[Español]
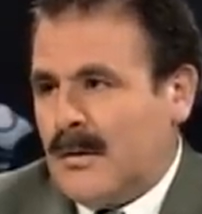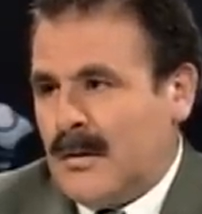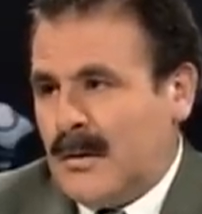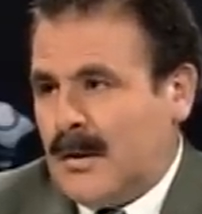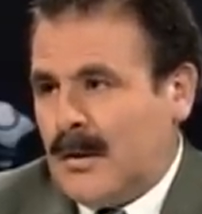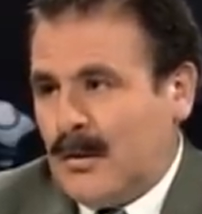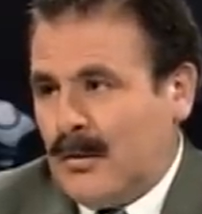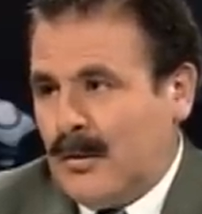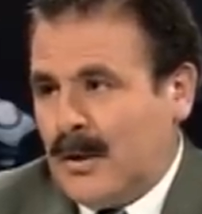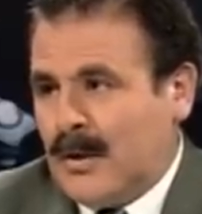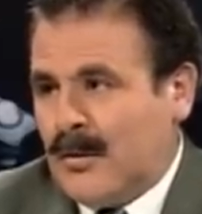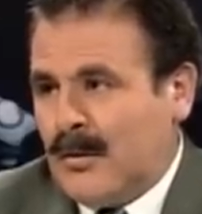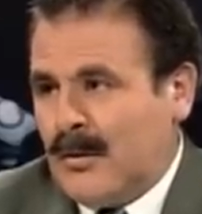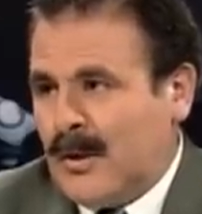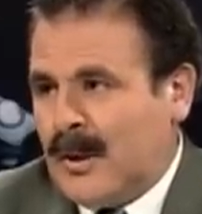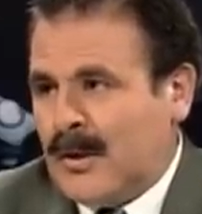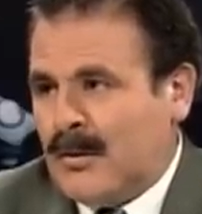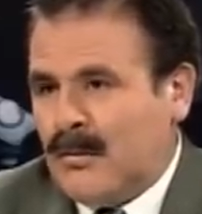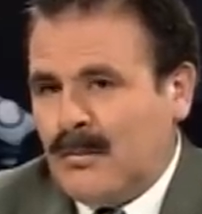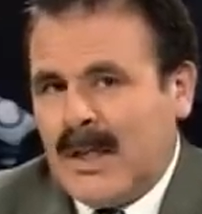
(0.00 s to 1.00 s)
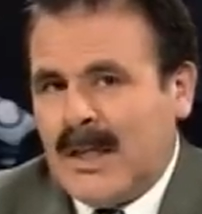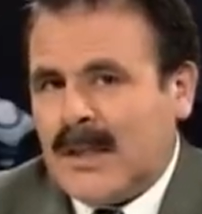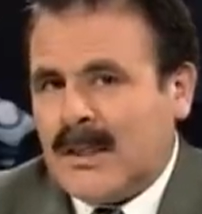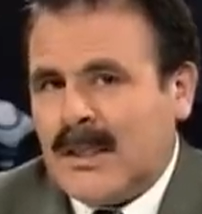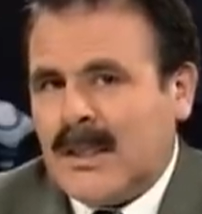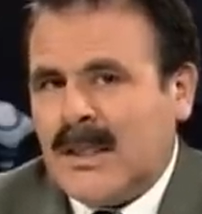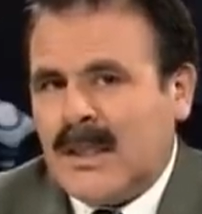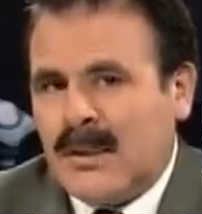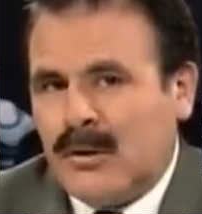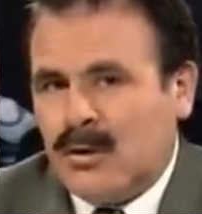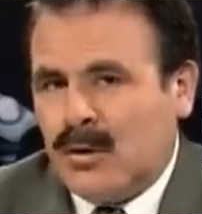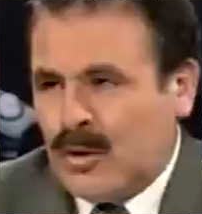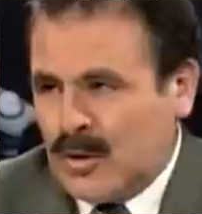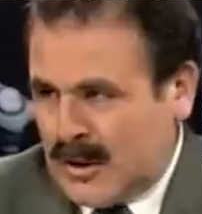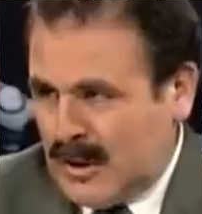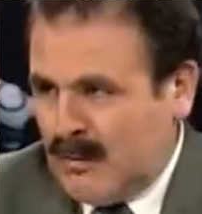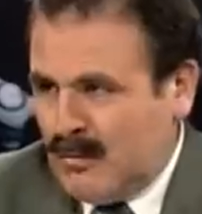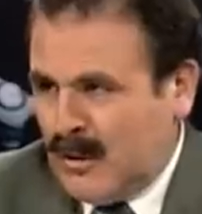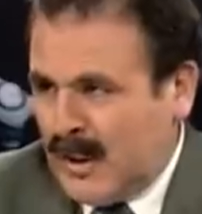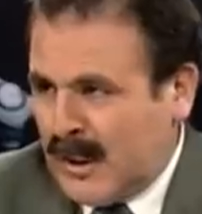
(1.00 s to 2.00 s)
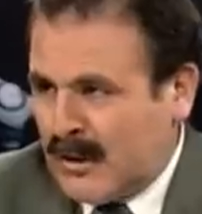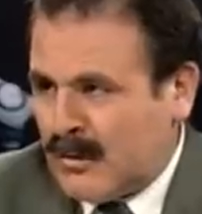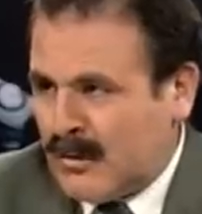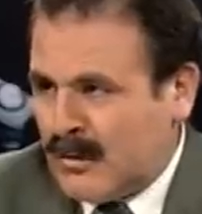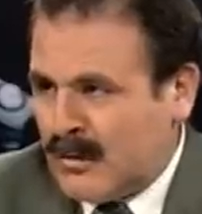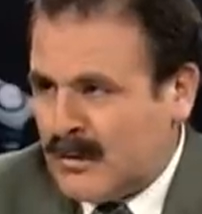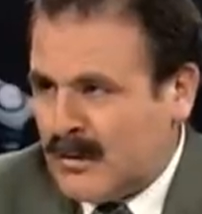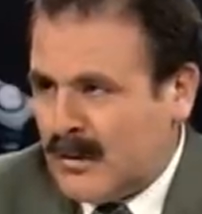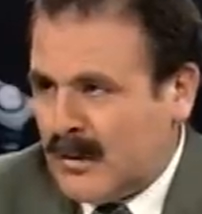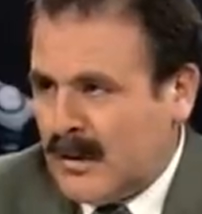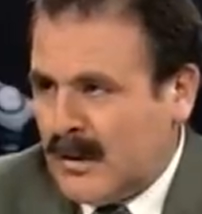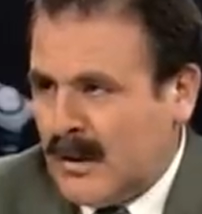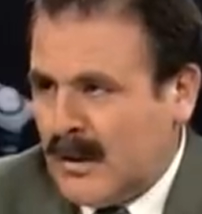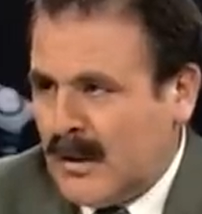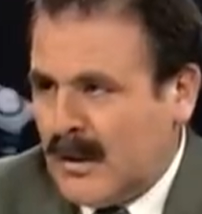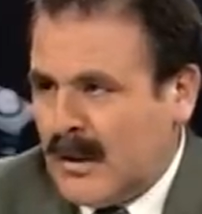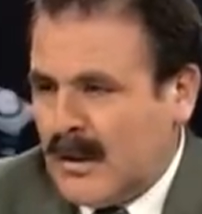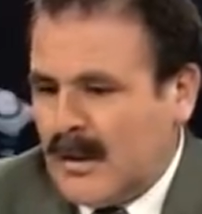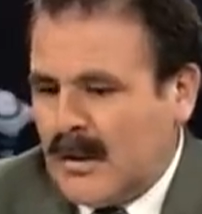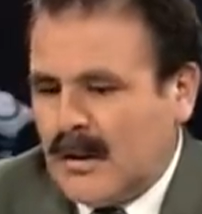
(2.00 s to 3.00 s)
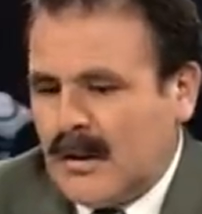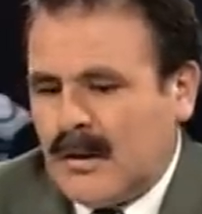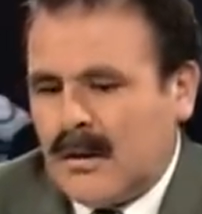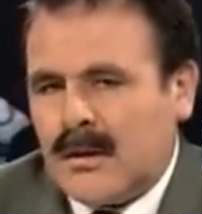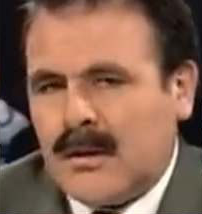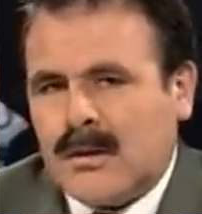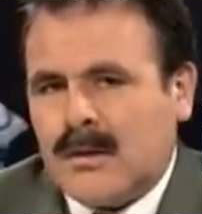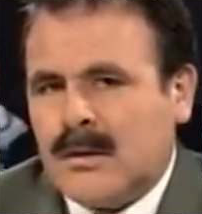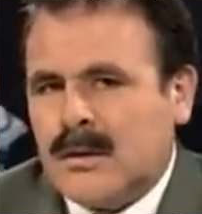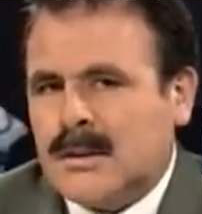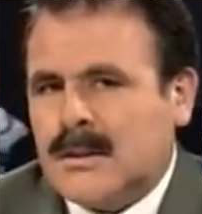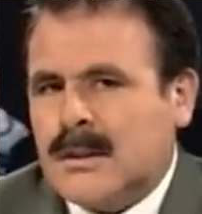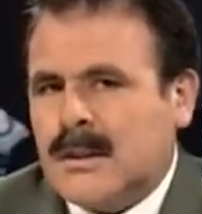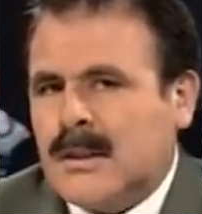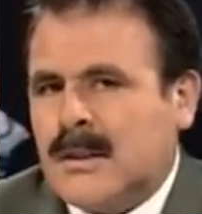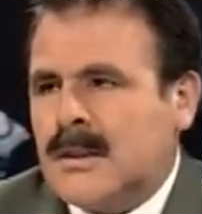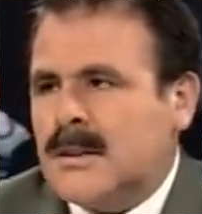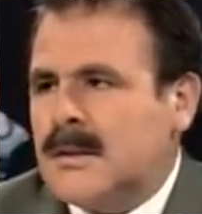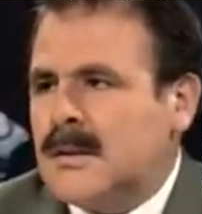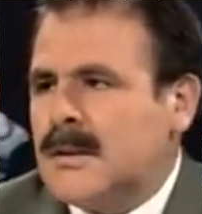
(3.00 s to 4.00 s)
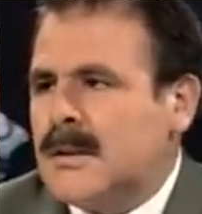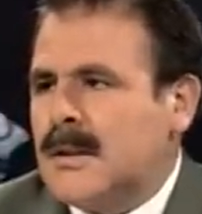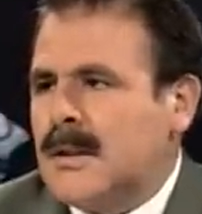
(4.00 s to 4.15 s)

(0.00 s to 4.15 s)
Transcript: el gobierno de Tumala tiene 12 muertos, entonces... ¿Pero